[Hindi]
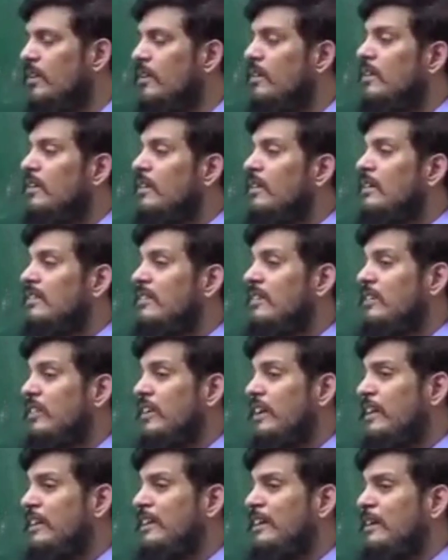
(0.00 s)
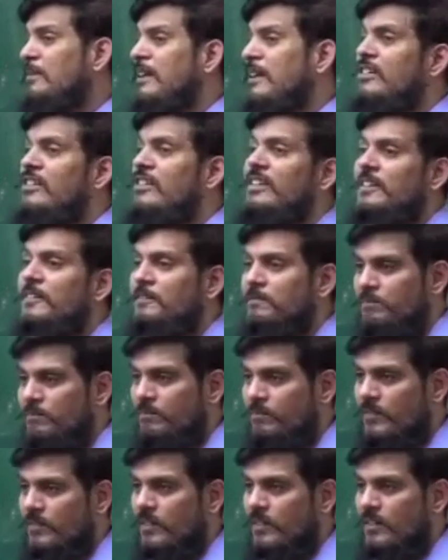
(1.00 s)
रिटेनिंग एबिलिटी
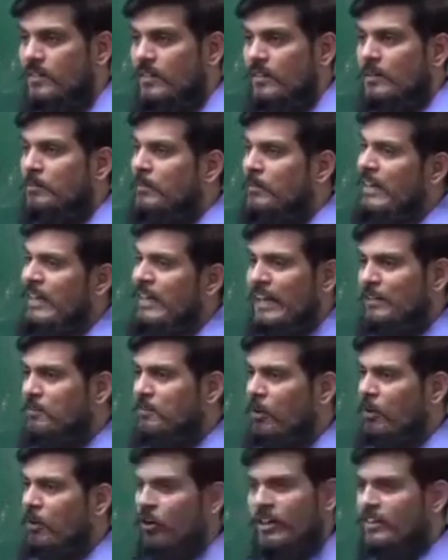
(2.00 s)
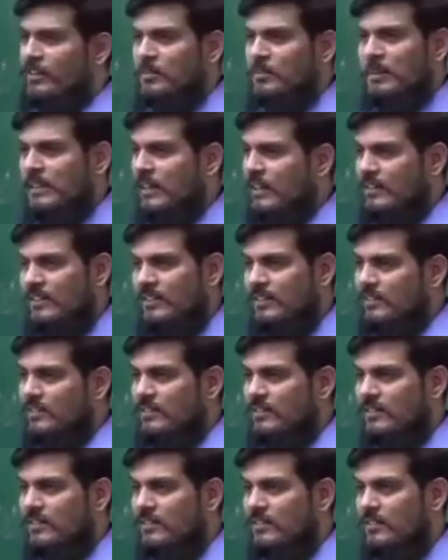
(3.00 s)
मैंने आज बॉन्ड एनर्जी बता दी
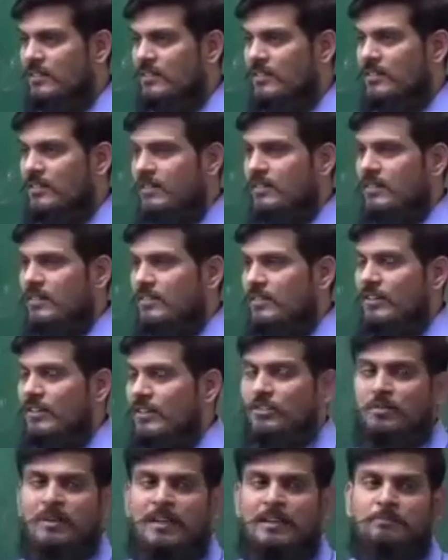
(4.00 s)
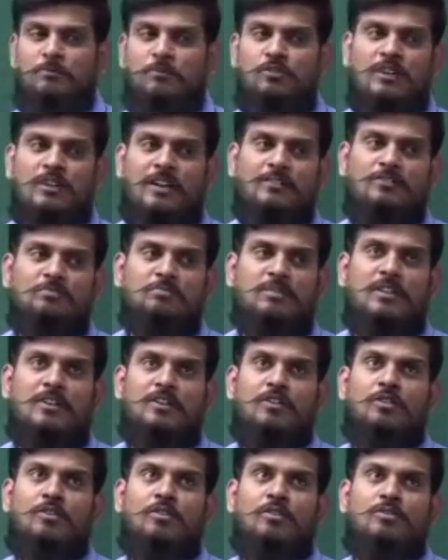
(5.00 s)
दस दिन बाद पूछा तुम कह रहे
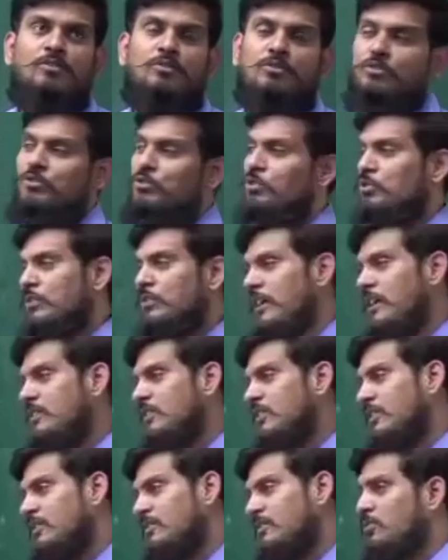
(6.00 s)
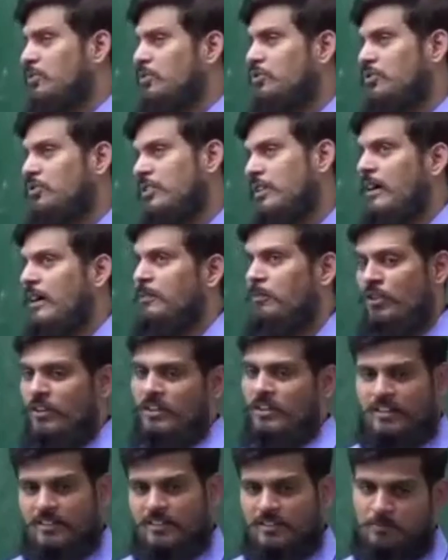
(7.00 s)
हो कुछ तो था सर कुछ था बॉन्ड
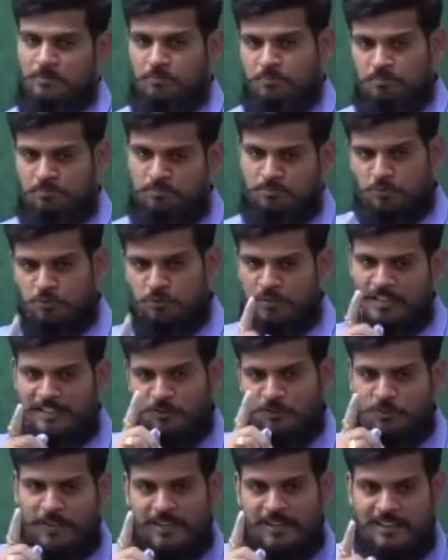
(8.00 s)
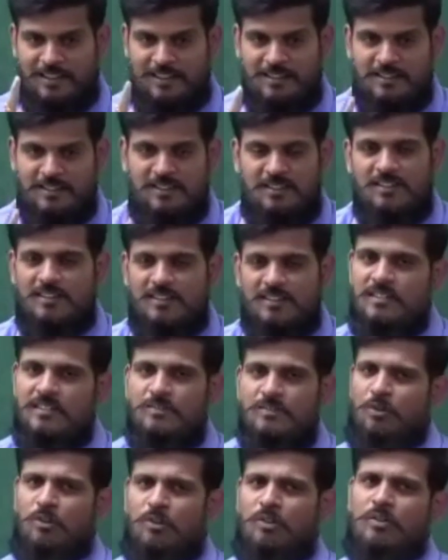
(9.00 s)
एनर्जी सुना तो है वो
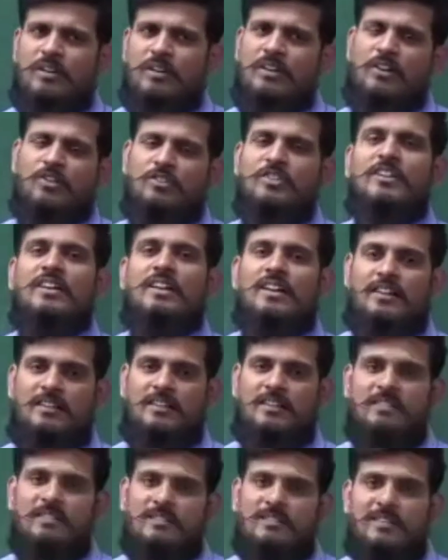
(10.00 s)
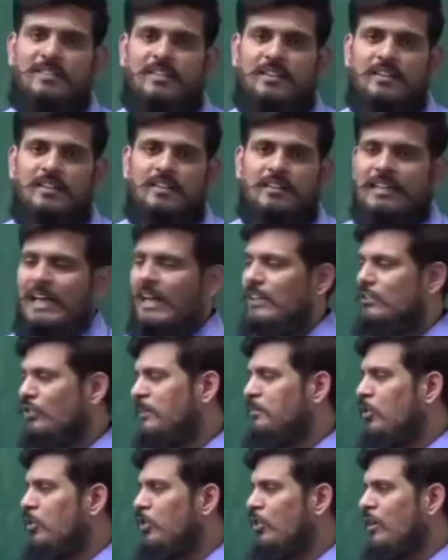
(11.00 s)
इलॉजिकल है या तो आप
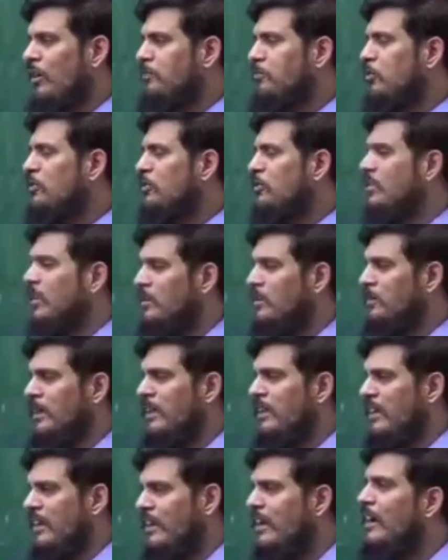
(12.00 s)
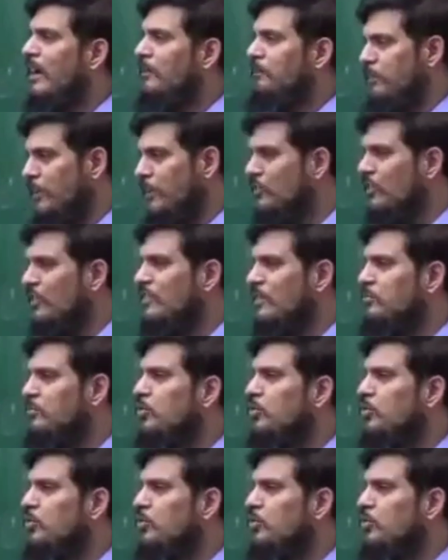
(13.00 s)
बोलो आपको समझ में नहीं आया आप फिर से समझो